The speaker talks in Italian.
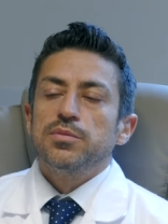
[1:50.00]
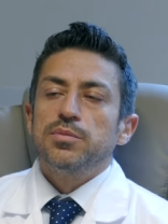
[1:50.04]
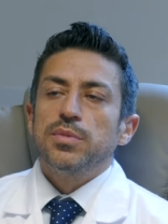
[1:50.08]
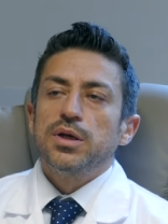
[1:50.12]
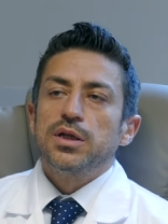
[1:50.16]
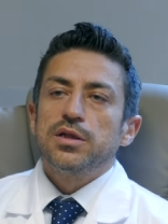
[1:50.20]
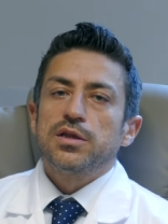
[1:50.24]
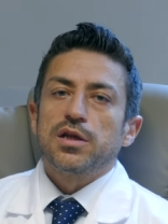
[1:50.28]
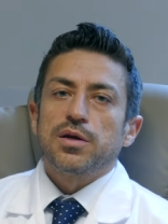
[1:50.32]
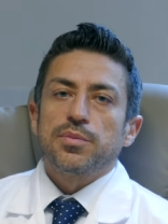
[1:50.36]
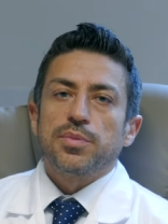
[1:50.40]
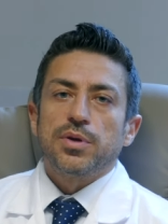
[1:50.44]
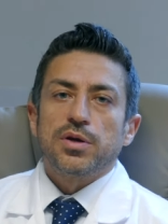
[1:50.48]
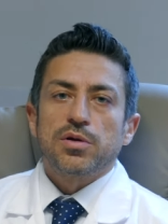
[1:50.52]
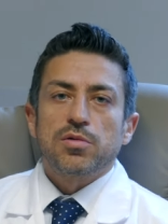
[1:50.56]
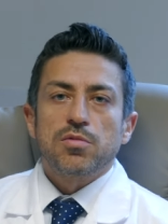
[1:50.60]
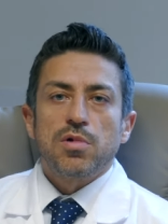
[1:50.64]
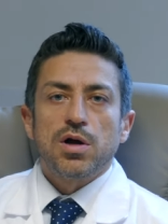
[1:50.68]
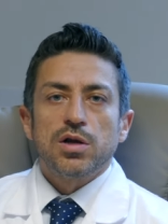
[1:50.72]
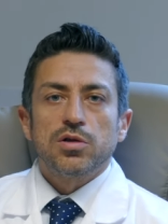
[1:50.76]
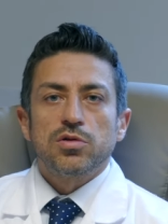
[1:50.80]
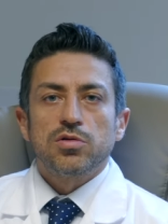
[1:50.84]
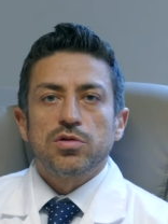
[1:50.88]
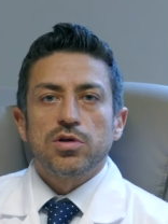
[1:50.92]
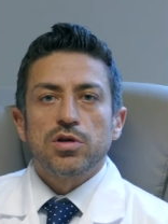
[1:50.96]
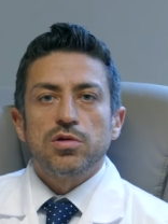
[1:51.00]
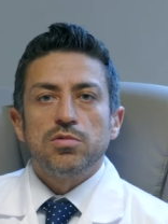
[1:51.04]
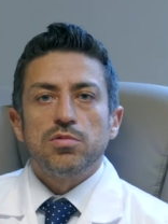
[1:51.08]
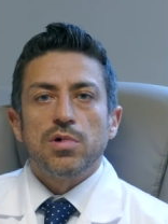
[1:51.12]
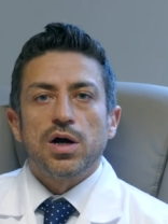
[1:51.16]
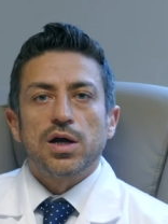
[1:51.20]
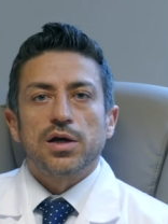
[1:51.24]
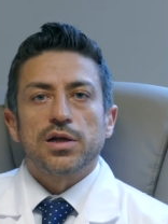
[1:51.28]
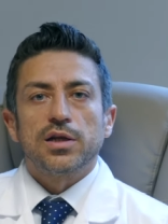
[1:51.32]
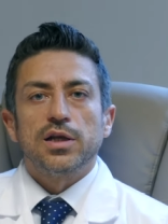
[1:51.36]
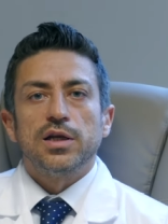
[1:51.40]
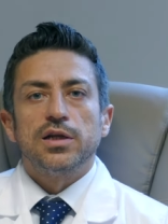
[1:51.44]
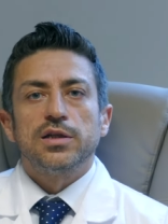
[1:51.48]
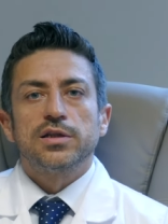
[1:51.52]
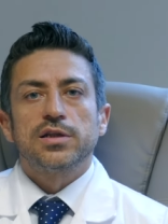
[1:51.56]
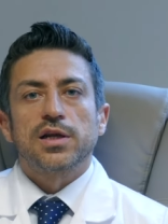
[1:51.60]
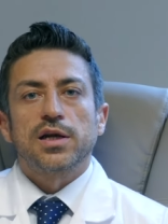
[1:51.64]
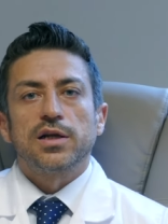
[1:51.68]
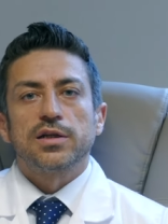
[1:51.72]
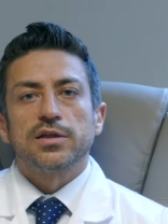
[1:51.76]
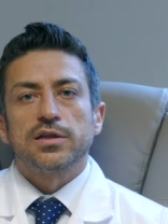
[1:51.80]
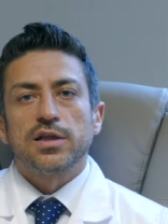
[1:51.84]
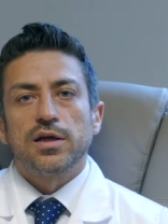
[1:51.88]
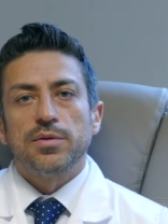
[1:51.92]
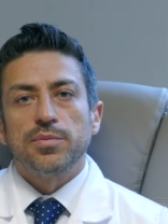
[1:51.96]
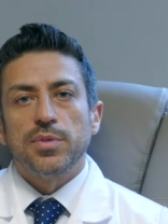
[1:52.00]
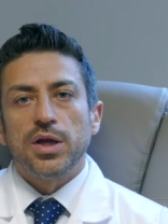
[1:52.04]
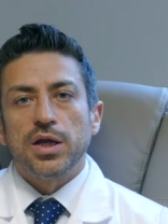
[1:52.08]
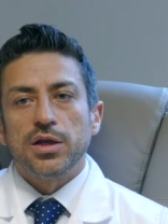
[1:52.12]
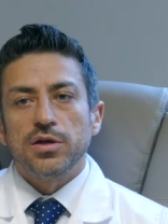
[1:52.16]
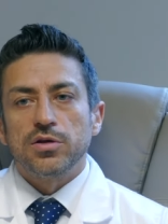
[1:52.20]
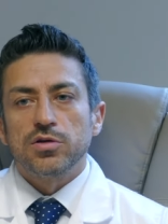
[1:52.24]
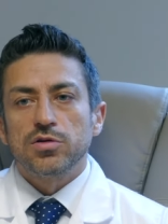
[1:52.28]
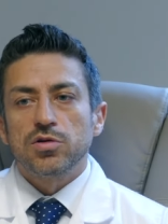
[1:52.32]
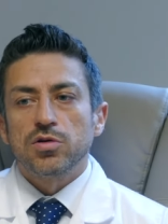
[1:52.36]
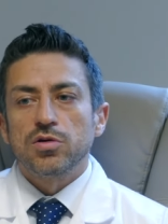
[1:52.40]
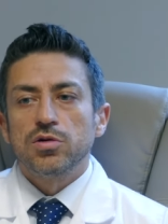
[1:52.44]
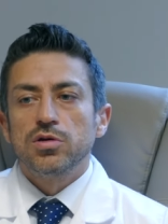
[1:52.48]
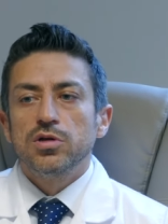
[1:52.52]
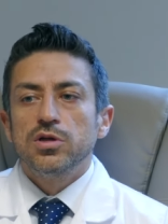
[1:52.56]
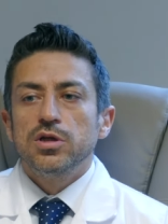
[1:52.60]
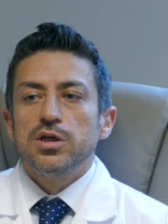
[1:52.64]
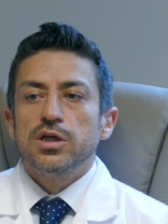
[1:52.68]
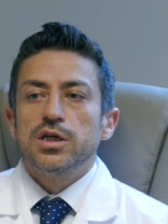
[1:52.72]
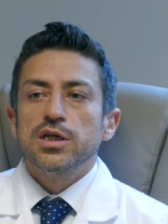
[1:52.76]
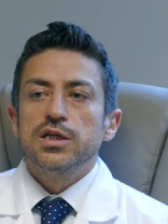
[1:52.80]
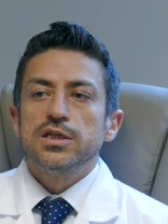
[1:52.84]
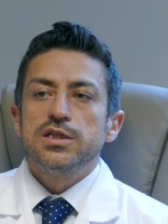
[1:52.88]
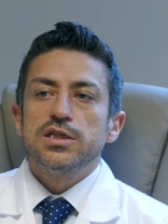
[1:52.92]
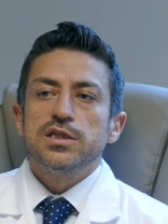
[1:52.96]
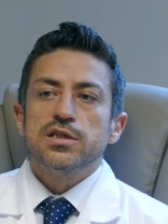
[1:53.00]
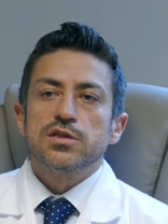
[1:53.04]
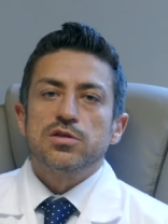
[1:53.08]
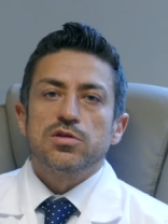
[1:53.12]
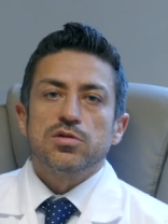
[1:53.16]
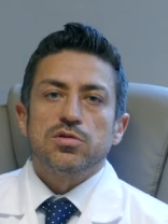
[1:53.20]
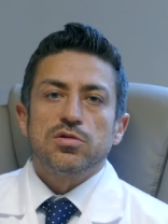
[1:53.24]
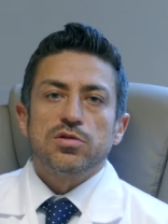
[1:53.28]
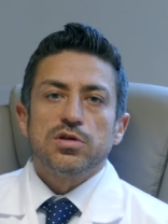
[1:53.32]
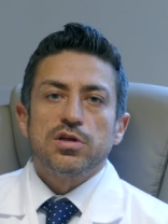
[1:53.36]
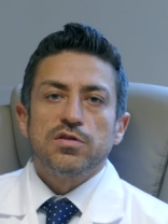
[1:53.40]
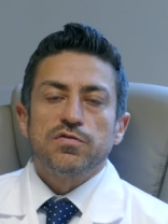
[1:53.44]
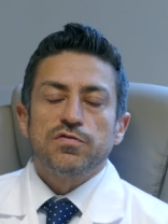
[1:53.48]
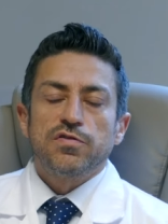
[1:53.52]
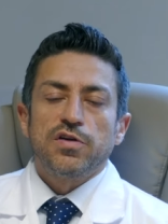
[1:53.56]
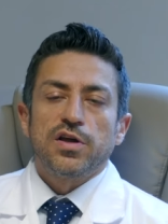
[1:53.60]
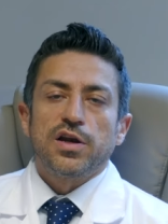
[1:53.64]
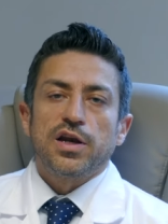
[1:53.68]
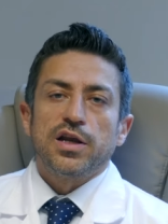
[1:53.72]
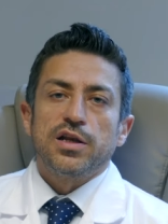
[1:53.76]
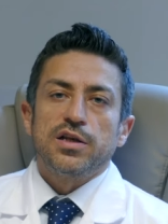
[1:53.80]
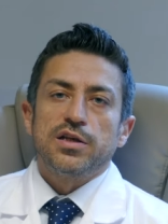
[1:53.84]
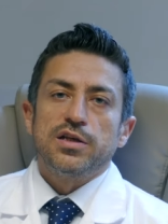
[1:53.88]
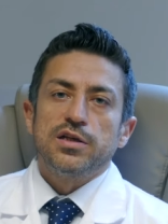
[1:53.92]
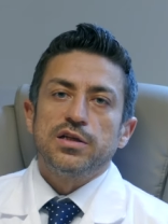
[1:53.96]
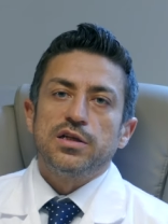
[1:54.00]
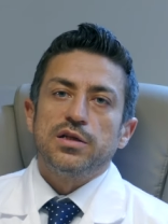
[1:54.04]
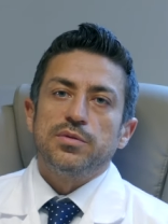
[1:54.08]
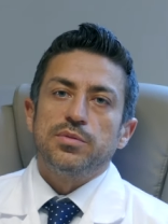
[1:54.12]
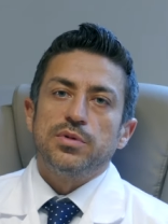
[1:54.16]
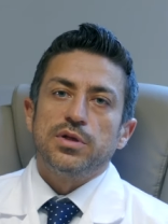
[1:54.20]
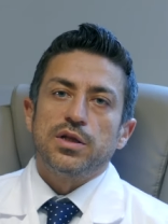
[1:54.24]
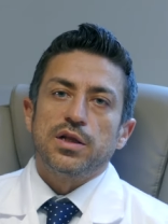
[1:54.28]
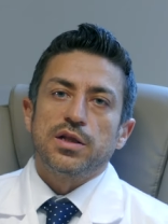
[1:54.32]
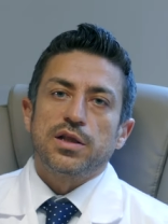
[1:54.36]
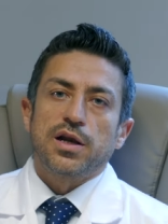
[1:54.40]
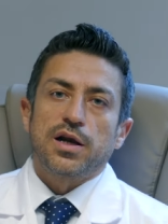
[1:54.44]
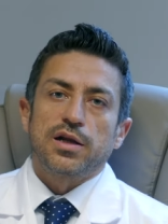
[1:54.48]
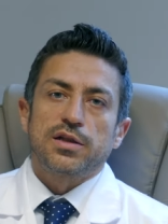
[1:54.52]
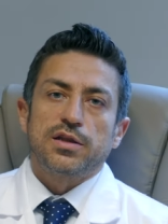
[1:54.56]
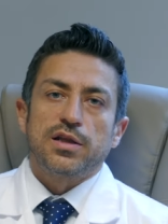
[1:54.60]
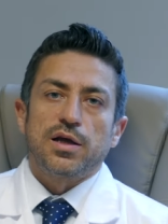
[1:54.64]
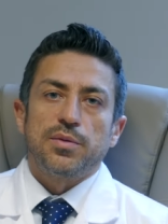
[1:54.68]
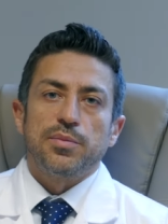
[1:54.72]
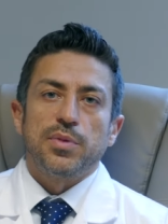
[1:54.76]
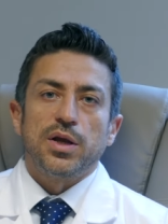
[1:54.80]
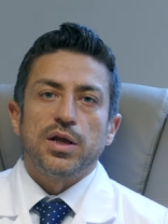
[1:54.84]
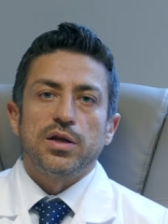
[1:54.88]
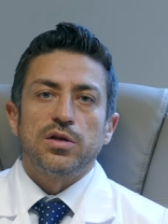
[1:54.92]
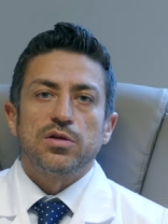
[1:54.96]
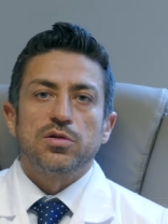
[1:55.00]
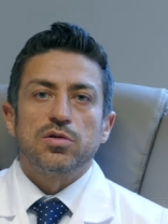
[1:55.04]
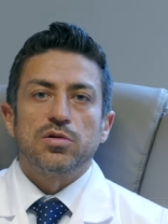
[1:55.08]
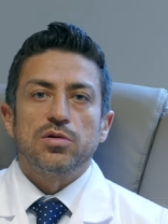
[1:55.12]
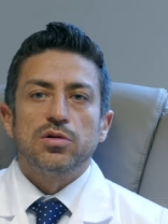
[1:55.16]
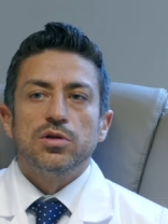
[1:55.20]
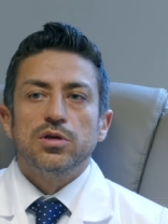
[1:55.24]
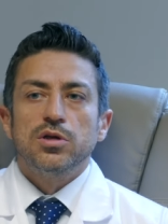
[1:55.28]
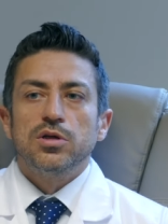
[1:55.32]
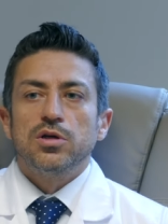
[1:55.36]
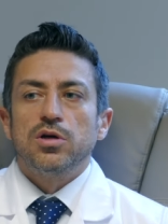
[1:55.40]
mentre per quanto riguarda il trattamento esistono differenti tipi di trattamento.